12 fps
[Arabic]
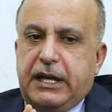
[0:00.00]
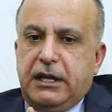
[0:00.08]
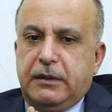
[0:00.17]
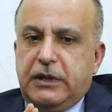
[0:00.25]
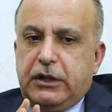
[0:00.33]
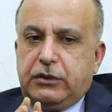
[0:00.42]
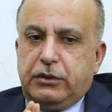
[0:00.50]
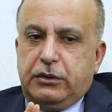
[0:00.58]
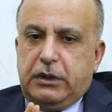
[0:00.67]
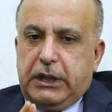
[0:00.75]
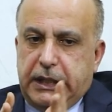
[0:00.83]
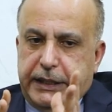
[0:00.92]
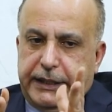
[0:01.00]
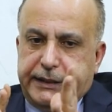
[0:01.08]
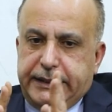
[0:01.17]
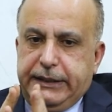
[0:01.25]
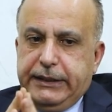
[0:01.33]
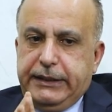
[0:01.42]
كلماته الله
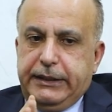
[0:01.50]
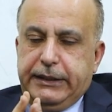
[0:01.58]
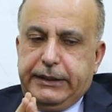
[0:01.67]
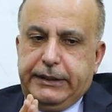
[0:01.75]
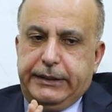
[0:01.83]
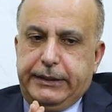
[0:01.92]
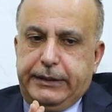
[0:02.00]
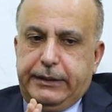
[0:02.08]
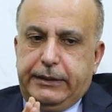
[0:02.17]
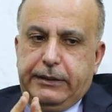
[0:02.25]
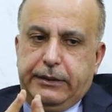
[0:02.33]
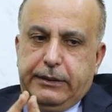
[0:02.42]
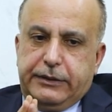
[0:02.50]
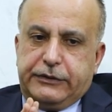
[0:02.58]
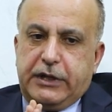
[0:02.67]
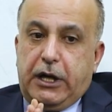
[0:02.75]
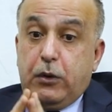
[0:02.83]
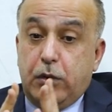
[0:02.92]
يعطيه آه،
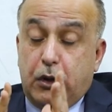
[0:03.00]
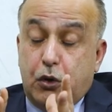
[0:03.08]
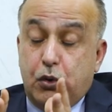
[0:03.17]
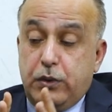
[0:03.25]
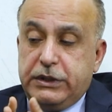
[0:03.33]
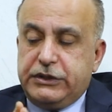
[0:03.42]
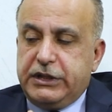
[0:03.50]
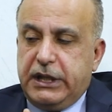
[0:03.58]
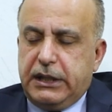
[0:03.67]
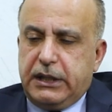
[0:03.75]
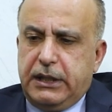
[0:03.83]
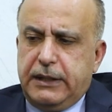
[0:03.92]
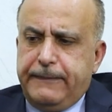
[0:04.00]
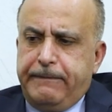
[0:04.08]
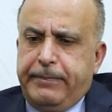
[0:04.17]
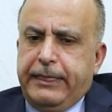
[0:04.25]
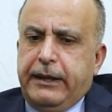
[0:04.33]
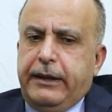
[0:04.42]
الصحه والقوه ان شاء الله يا
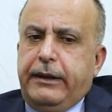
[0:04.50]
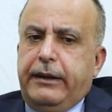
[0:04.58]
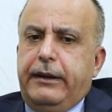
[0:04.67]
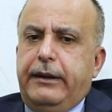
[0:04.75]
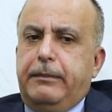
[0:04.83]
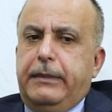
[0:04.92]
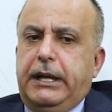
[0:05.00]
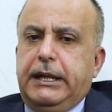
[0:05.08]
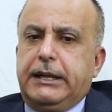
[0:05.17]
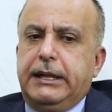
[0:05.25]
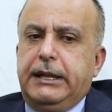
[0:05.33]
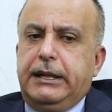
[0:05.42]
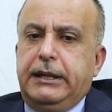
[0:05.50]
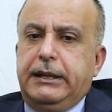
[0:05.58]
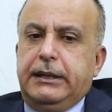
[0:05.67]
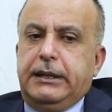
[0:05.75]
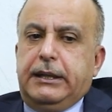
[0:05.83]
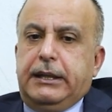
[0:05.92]
رب لما حكى
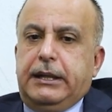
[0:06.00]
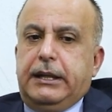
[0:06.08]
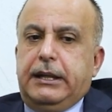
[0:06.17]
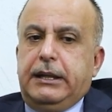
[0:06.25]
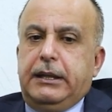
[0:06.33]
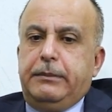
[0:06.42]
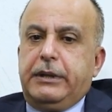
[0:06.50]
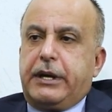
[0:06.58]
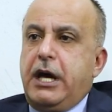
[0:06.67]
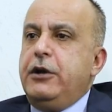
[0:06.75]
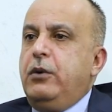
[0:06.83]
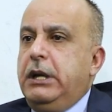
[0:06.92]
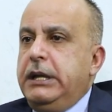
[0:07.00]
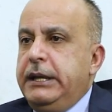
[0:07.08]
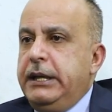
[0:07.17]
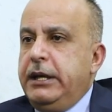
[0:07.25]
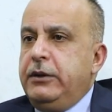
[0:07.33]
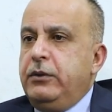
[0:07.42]
آه، براهنوا
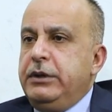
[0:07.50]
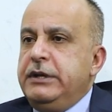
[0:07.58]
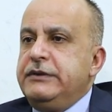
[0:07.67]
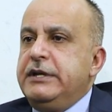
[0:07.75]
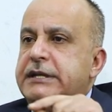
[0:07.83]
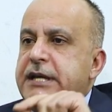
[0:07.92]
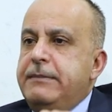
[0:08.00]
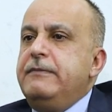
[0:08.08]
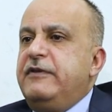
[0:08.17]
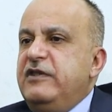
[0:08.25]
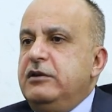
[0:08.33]
علينا انه ينزل دم في